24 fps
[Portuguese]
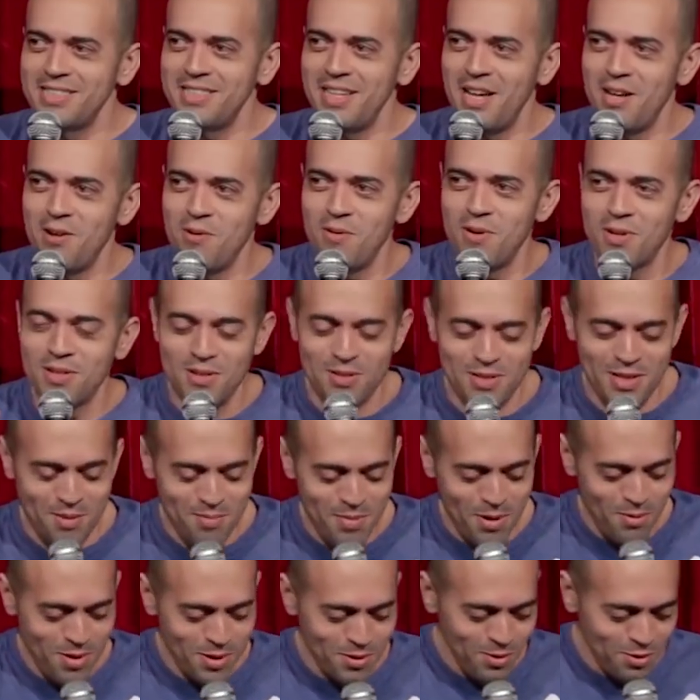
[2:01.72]
Saiu uma,
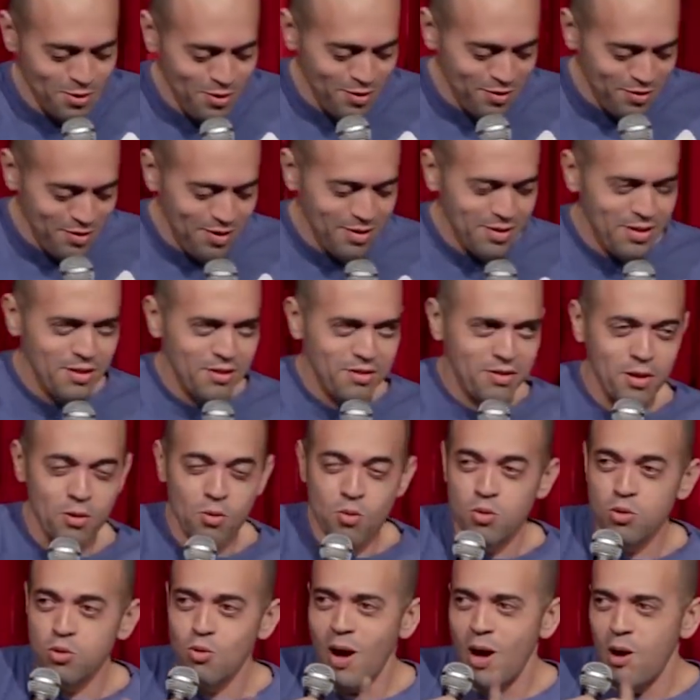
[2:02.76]
também uma notícia que,
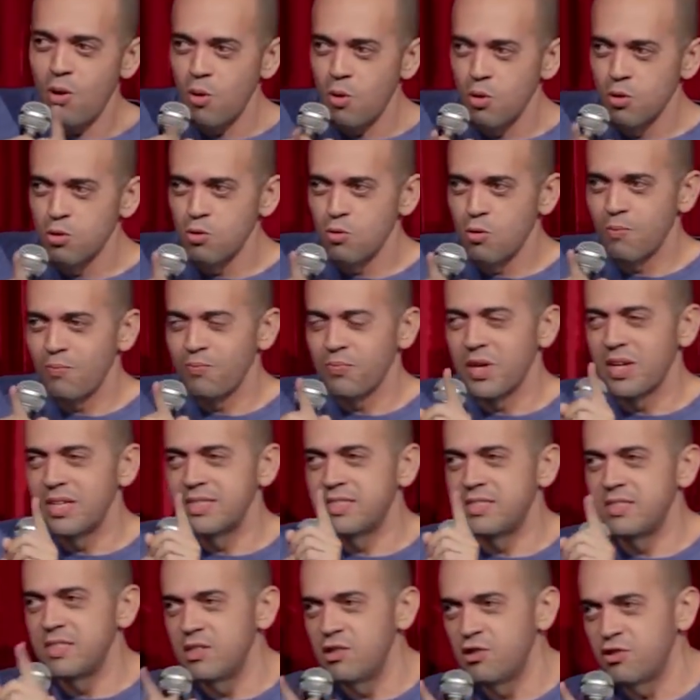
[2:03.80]
segundo a ONU,
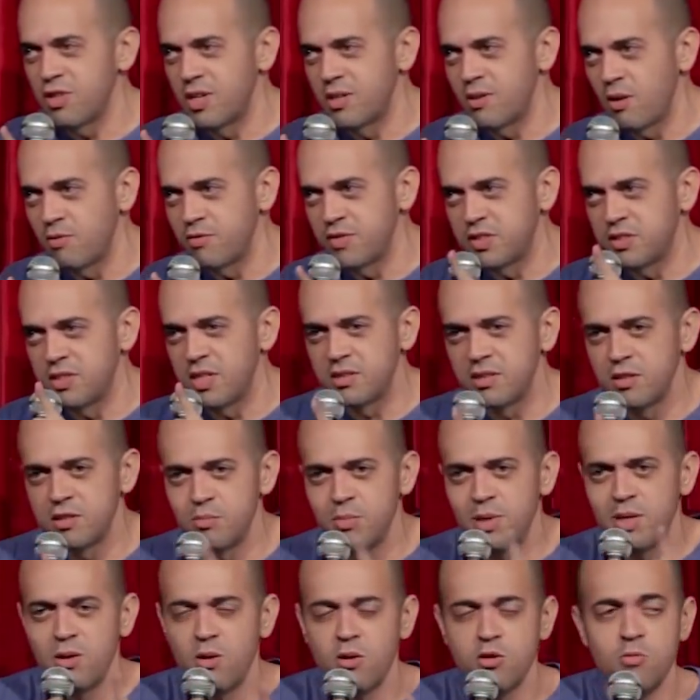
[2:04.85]
existem 900
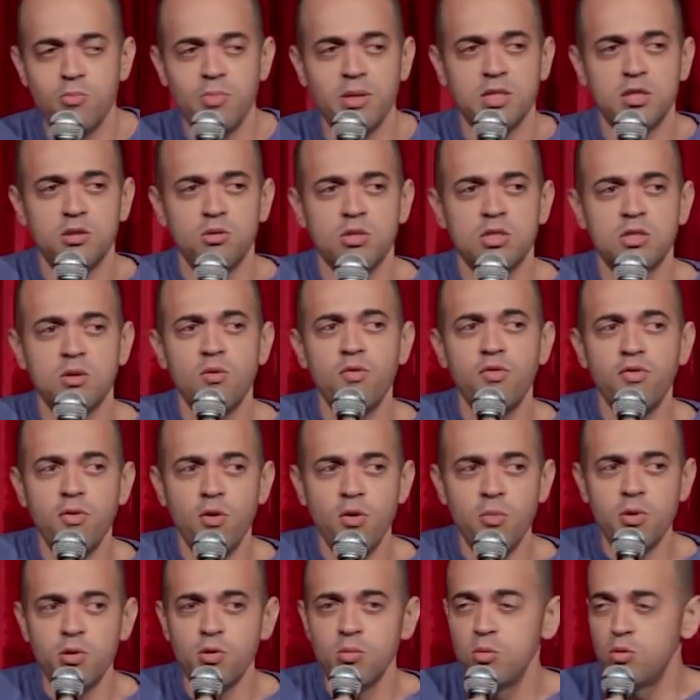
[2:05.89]
milhões de pessoas com
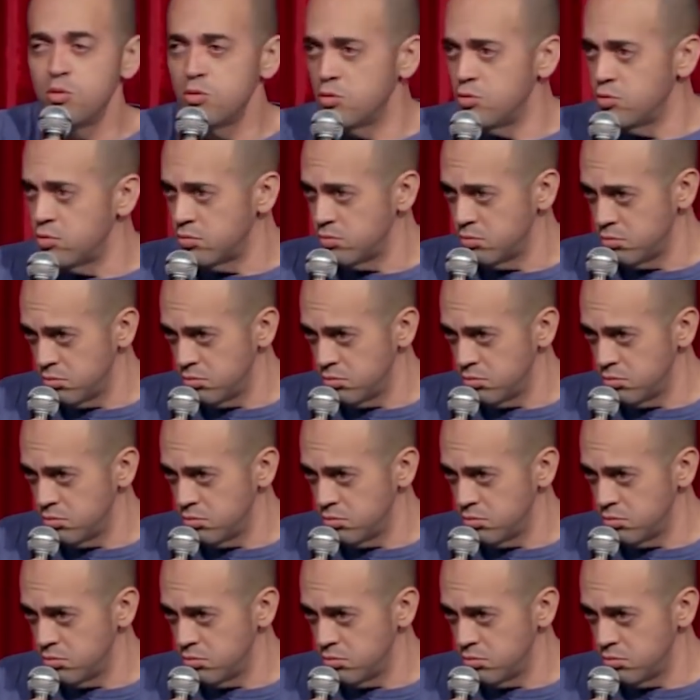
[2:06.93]
fome no mundo.